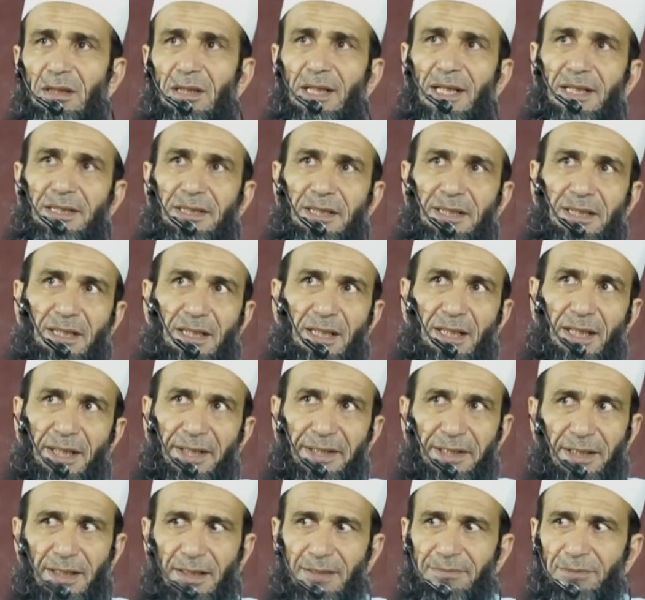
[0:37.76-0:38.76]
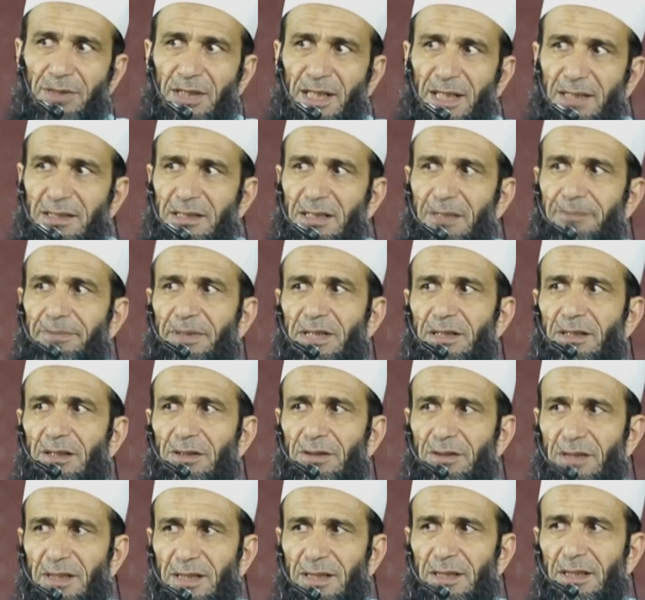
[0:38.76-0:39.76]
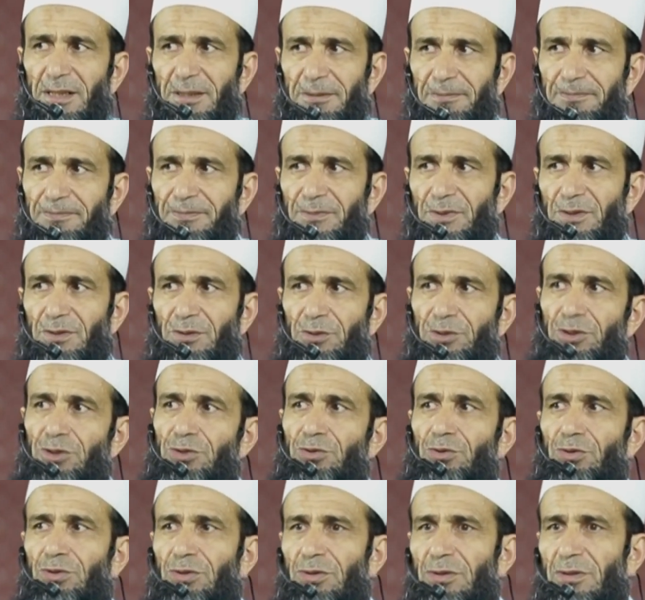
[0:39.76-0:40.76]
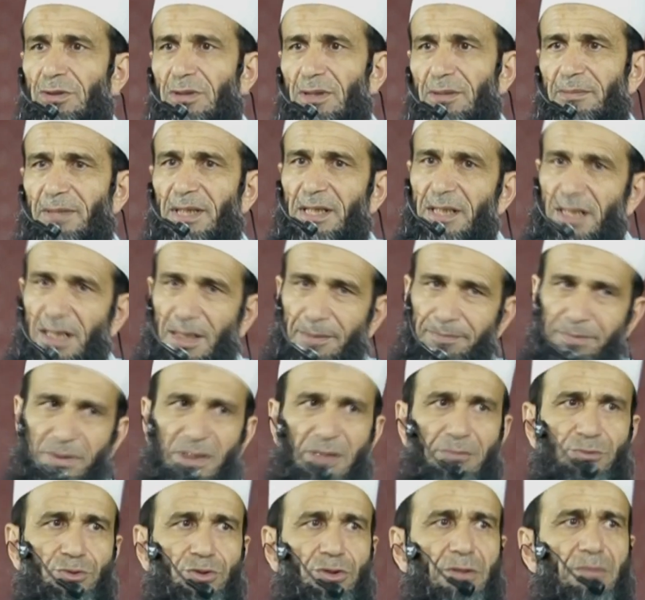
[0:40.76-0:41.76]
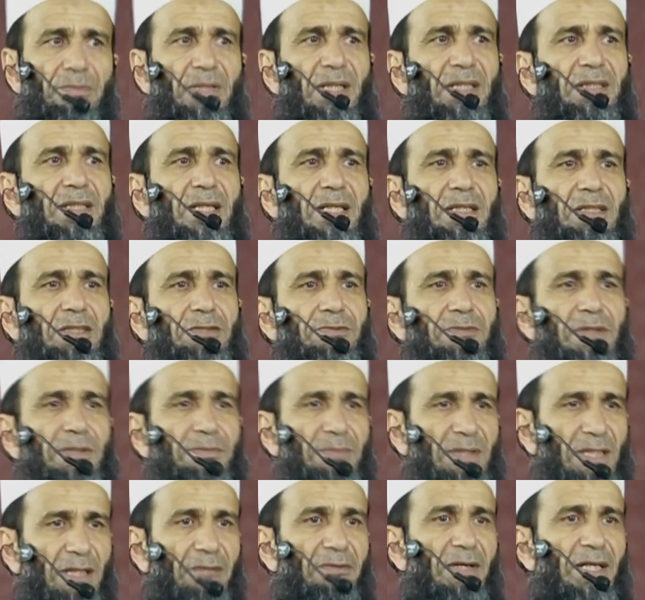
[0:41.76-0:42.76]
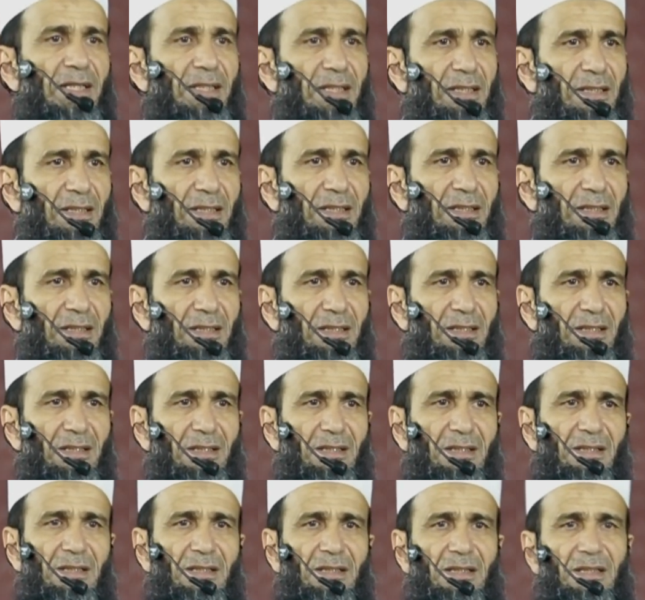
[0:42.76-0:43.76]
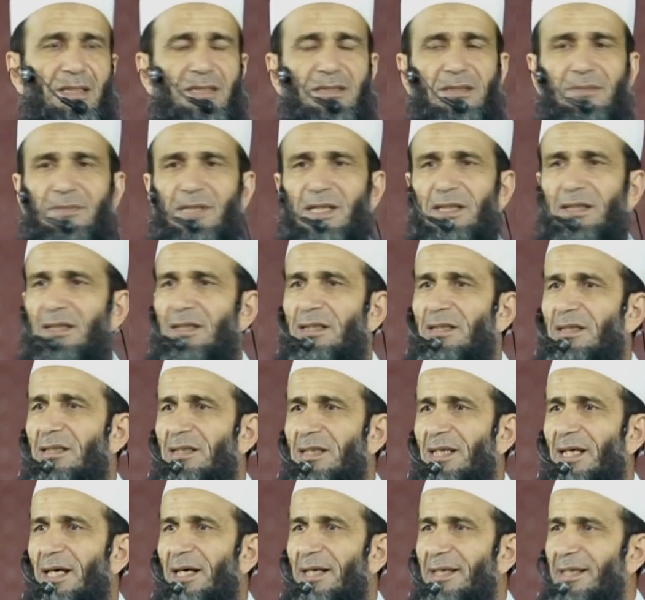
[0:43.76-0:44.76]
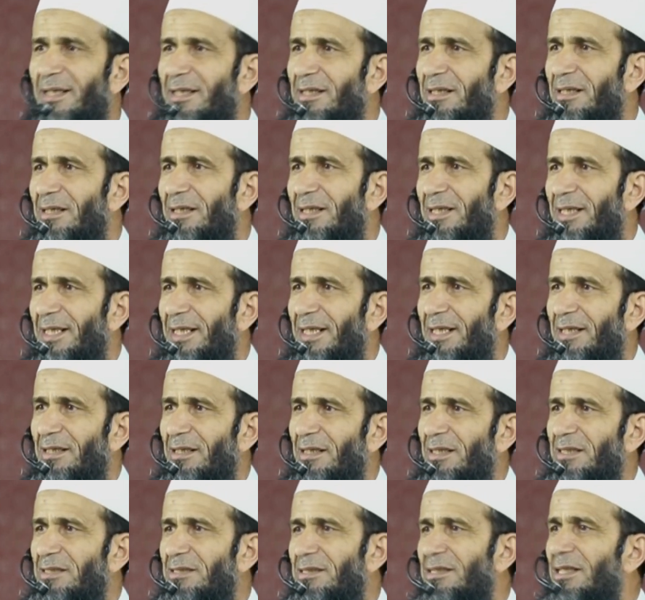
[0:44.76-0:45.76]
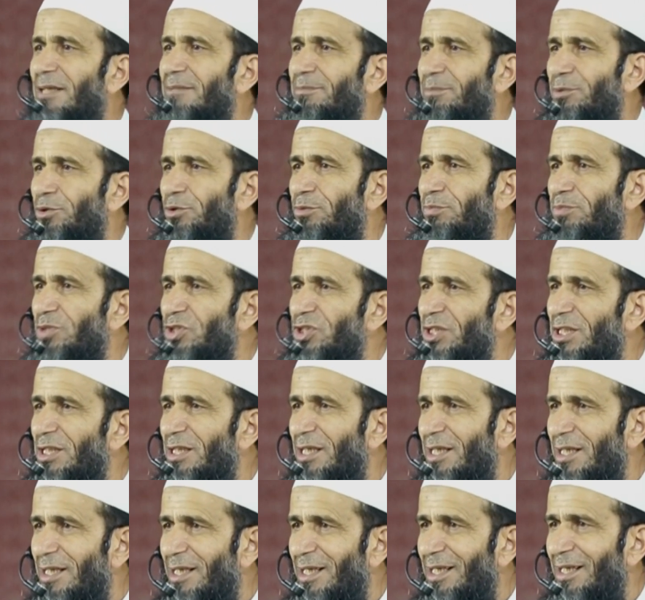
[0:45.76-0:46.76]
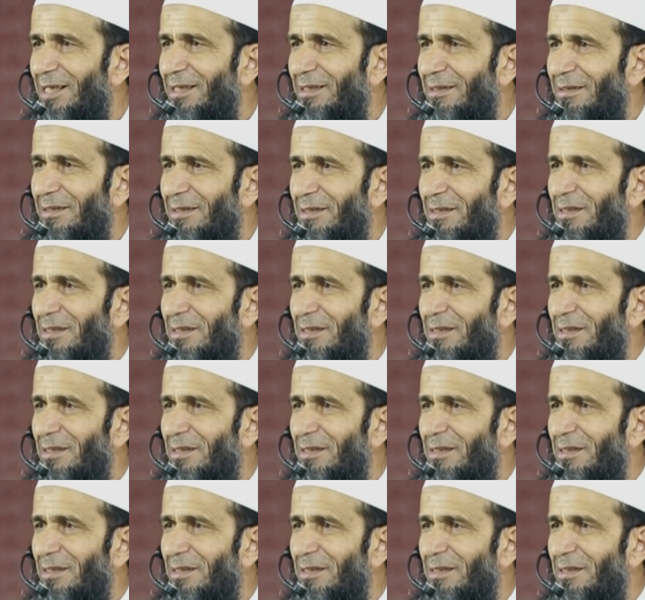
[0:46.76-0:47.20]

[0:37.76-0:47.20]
लिहाजा यहाँ आके एक मुगालता पैदा होता है और जिसको हमारे अपने मुसलमान दानश्वर भी हवा देते हैं कि ज़माना इतने आगे निकल आया कि इस्लाम बहुत पीछे रह गया